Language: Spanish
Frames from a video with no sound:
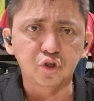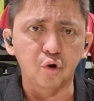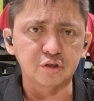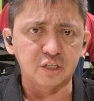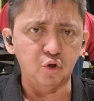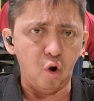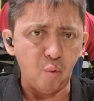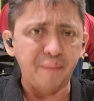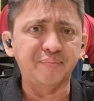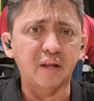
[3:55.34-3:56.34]
Yo no sé si lo
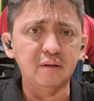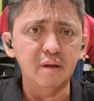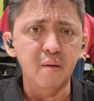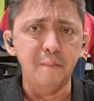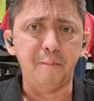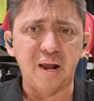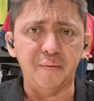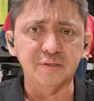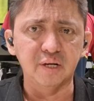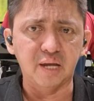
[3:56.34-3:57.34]
aguantan
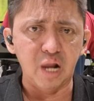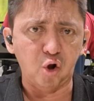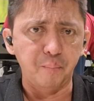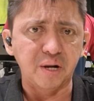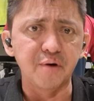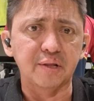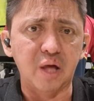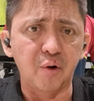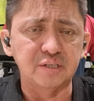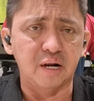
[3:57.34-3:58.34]
para decir que en la Copa
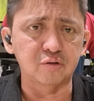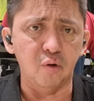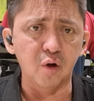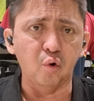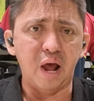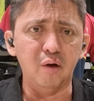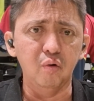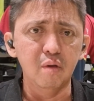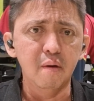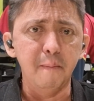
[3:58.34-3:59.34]
Libertadores será otro
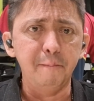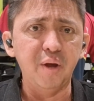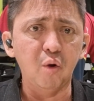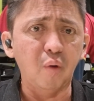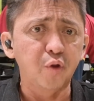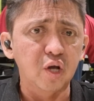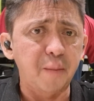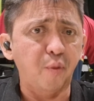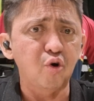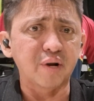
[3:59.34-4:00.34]
decorado, pero cuando un
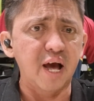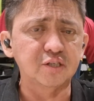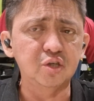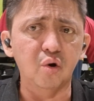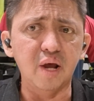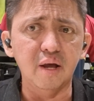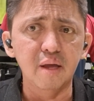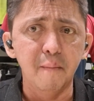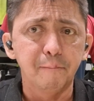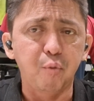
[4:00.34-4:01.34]
equipo no reacciona,
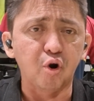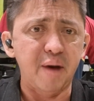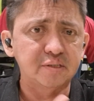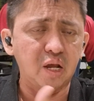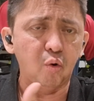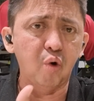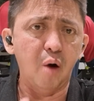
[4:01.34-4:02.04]
por más que los